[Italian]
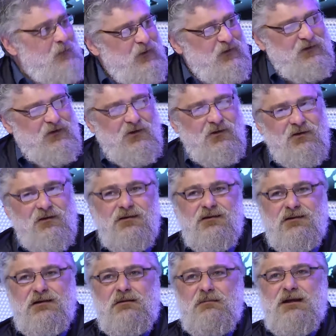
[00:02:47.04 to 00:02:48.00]
poi se non
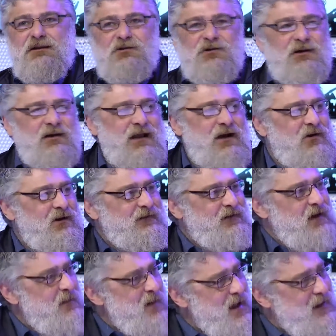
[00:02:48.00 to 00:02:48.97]
li mettono in regola
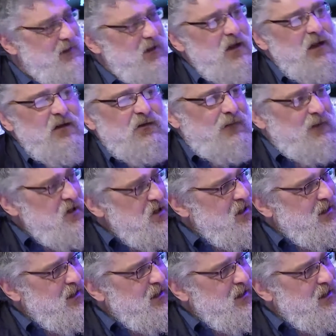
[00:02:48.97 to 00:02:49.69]
si lamentano. I